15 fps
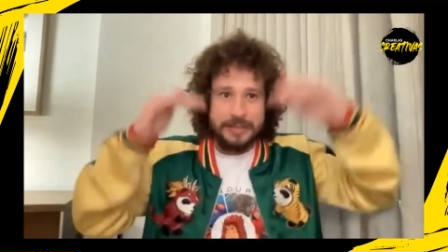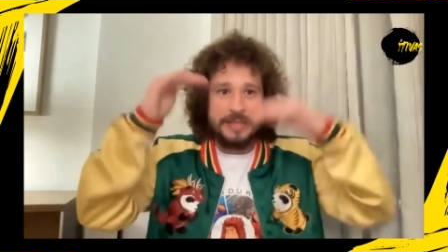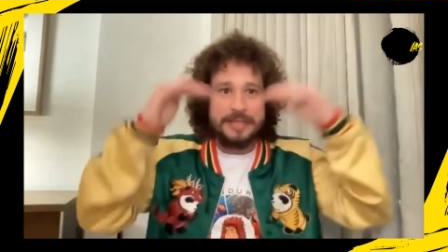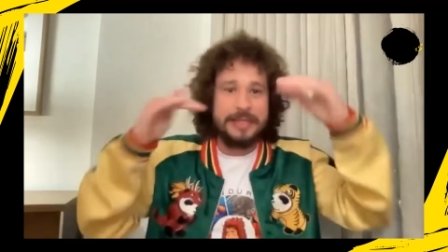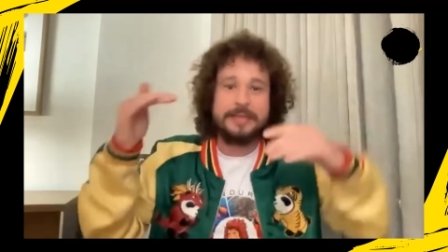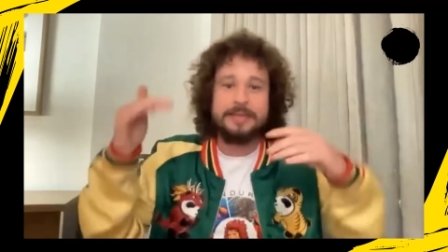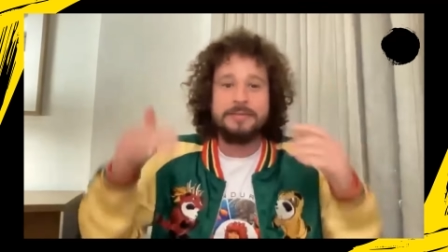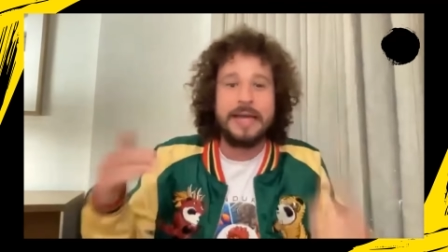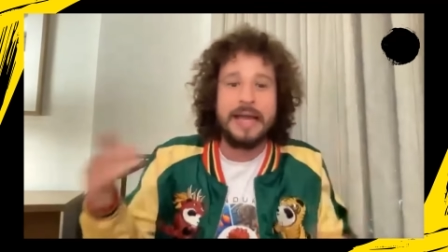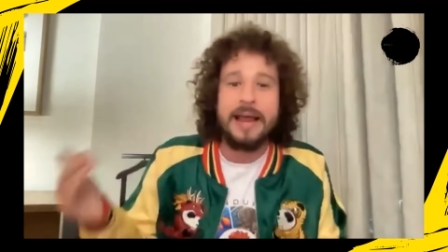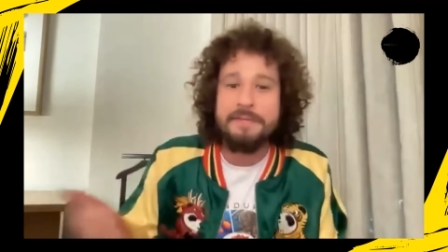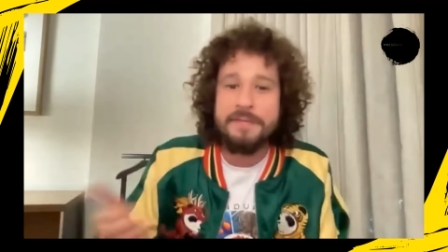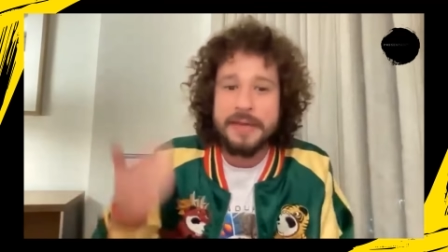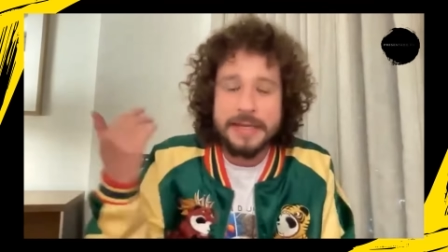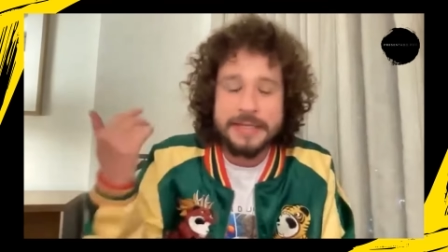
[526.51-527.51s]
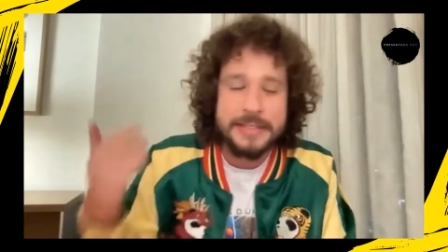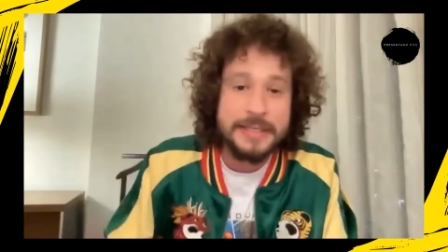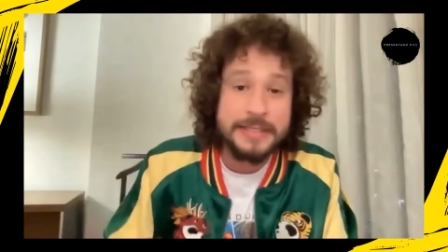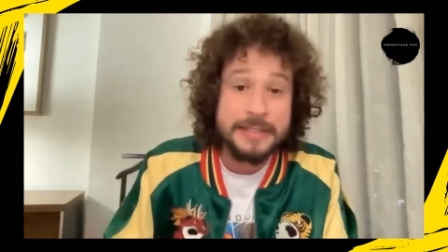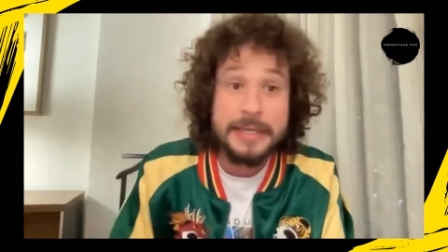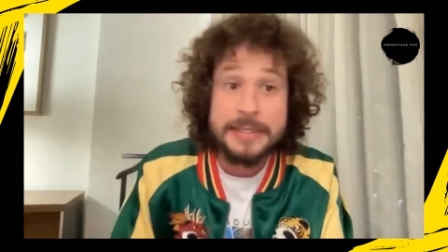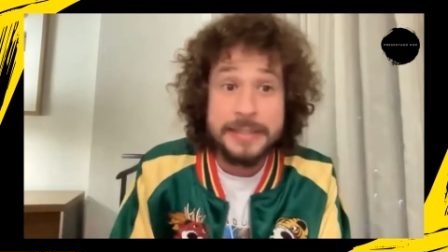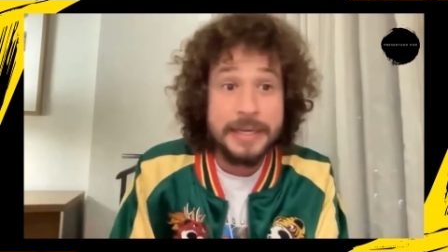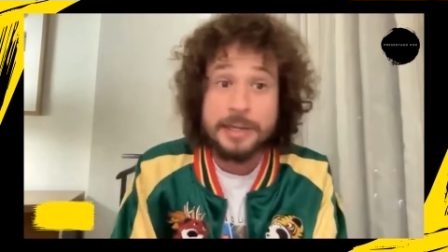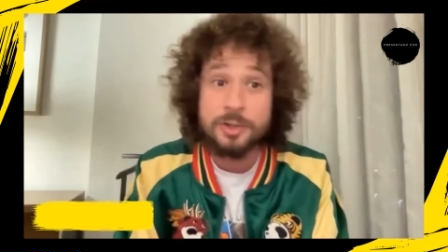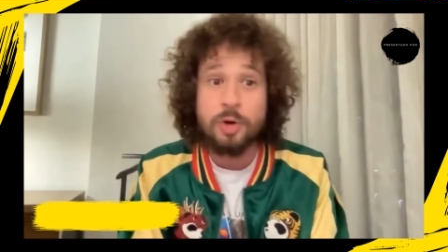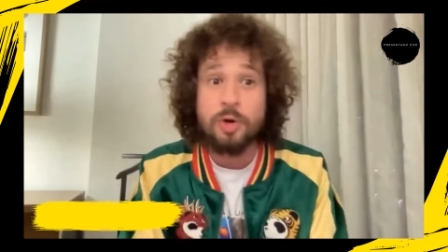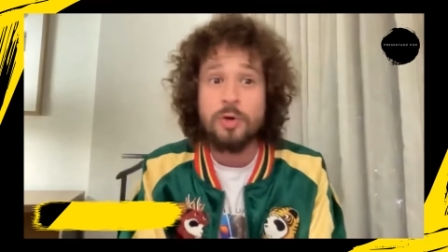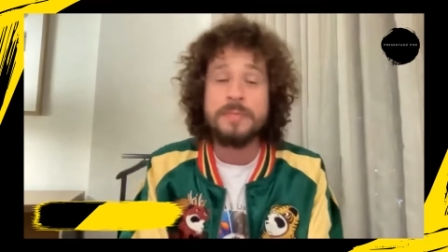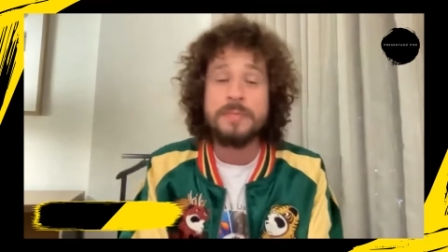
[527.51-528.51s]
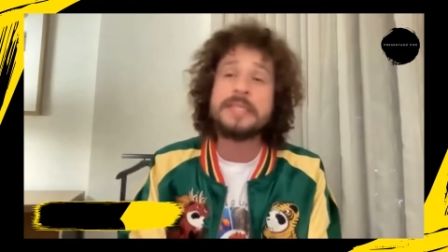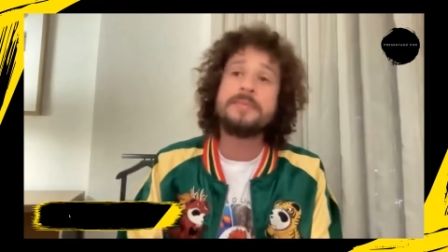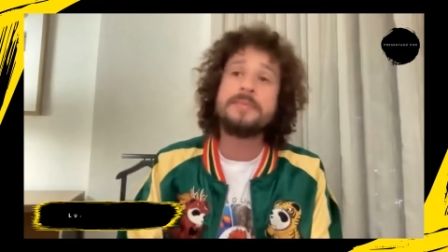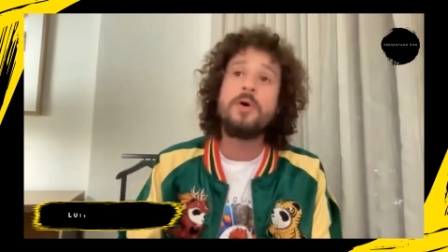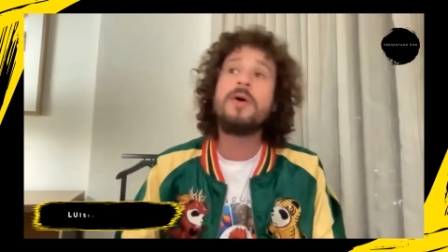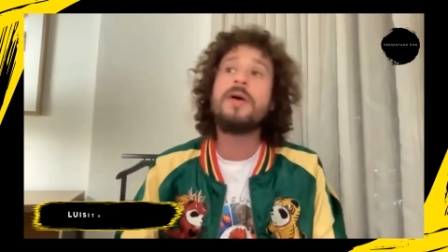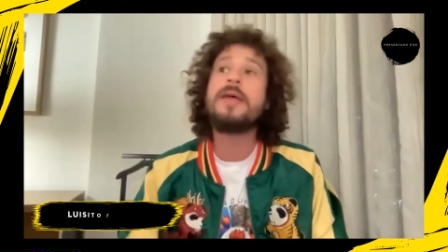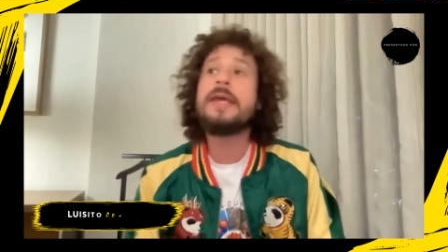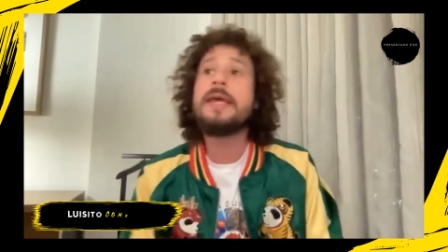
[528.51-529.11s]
en, gráficas, en estadísticas, son lo mismo,